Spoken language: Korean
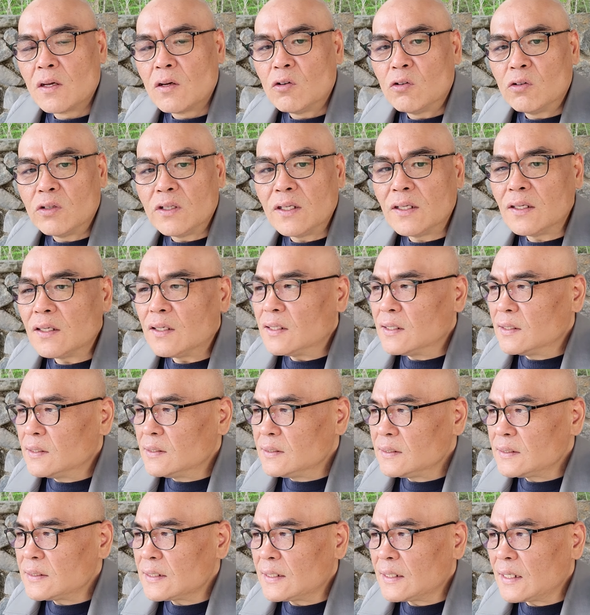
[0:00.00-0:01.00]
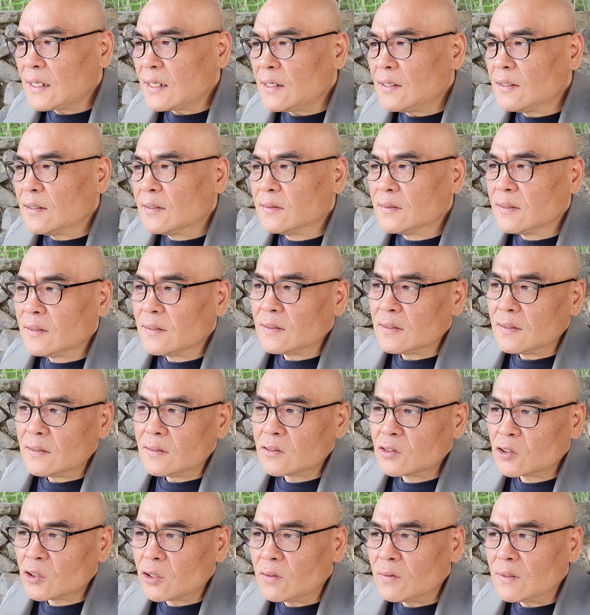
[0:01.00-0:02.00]
우리는 언제나
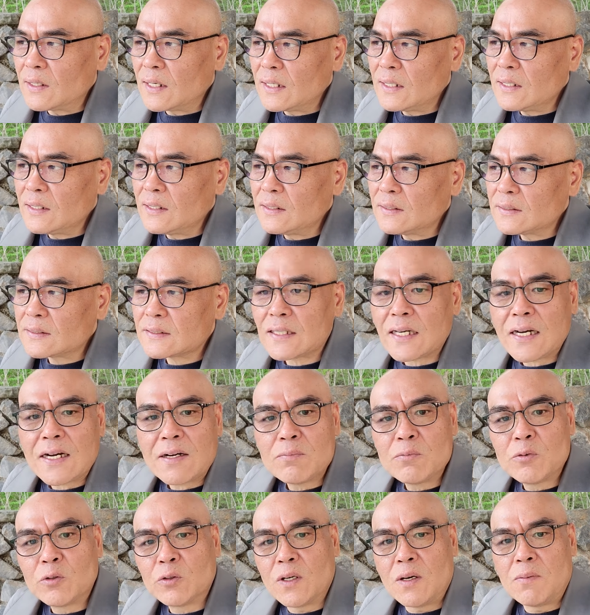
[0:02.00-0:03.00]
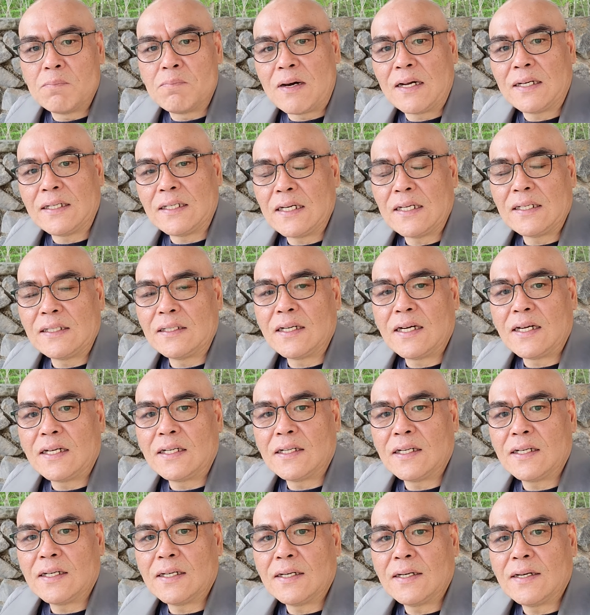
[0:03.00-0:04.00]
언어를 통하여 사물을 만난다는
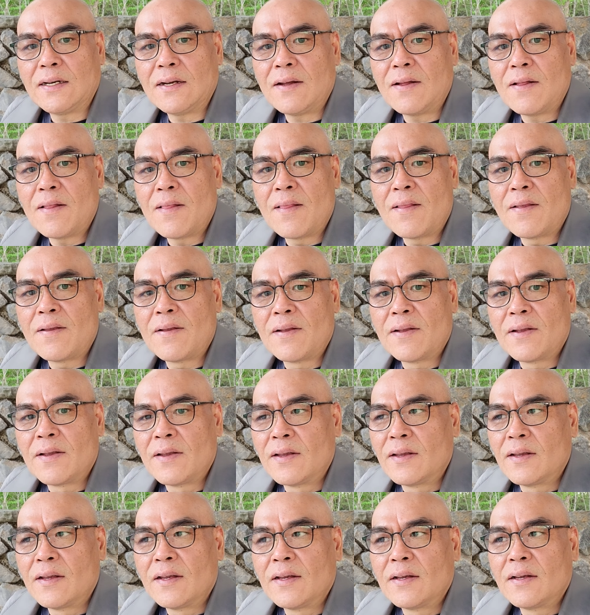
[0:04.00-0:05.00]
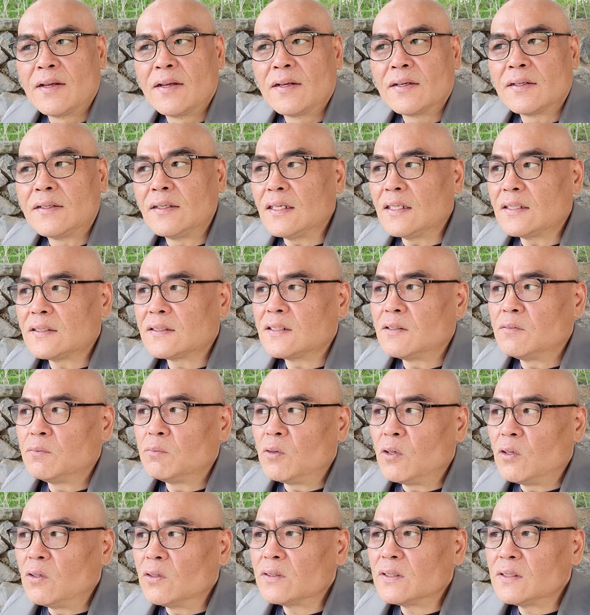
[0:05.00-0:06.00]
거예요. 그래서
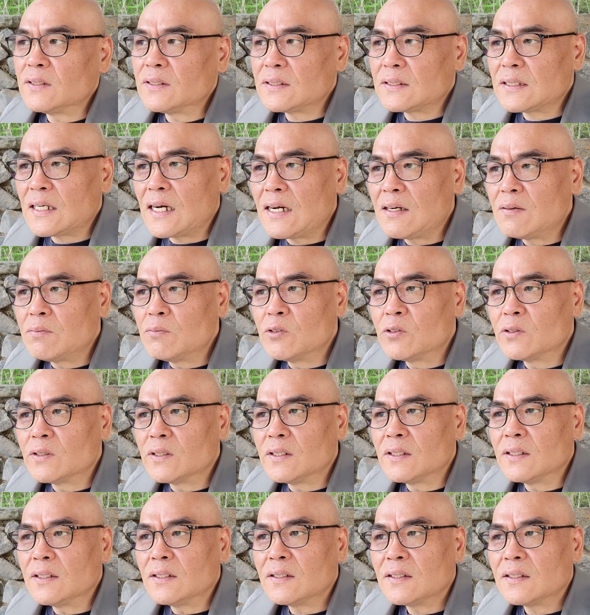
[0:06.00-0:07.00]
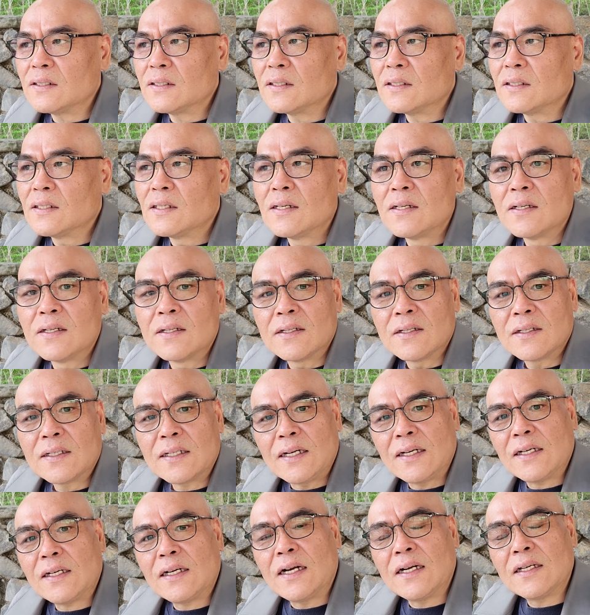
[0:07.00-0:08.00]
모든 사물은
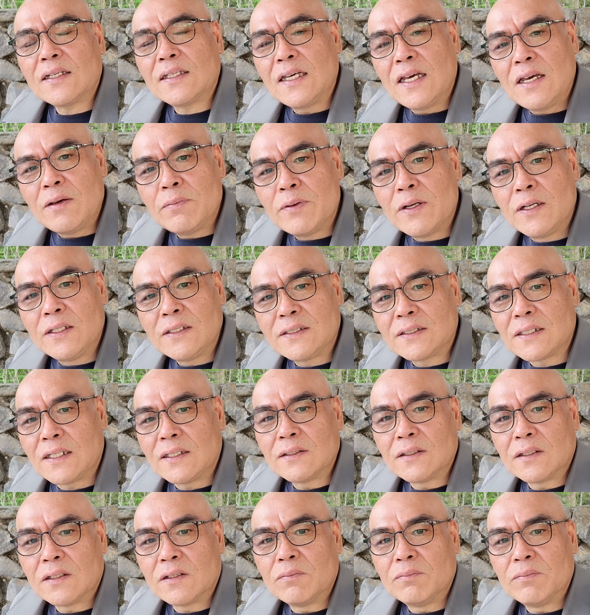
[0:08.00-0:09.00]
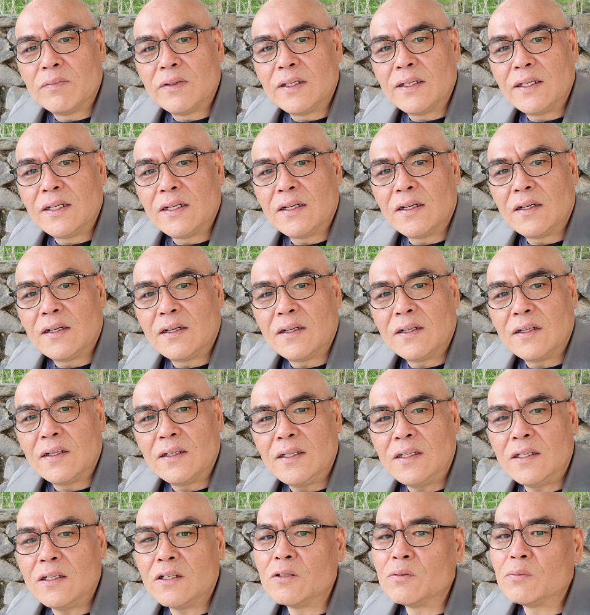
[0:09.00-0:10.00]
각각 개별자들은 뭐예요?
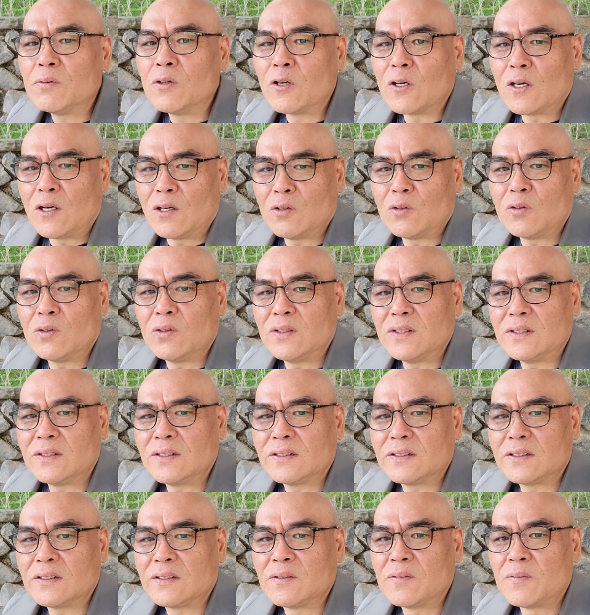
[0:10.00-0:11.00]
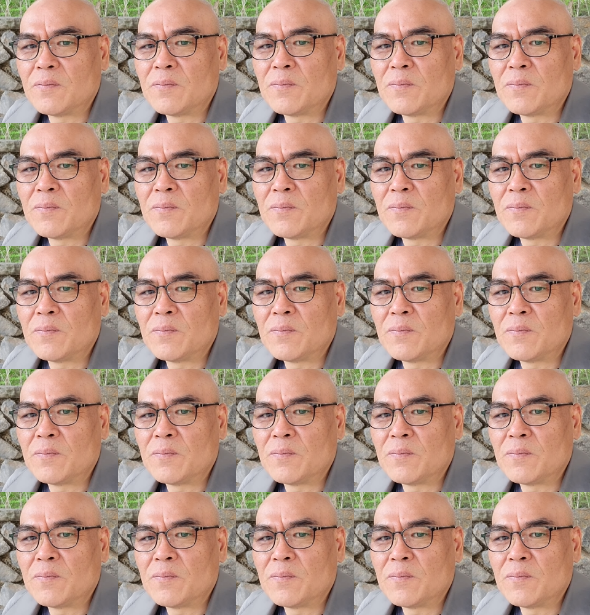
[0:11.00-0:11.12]
이름을 갖고 있어.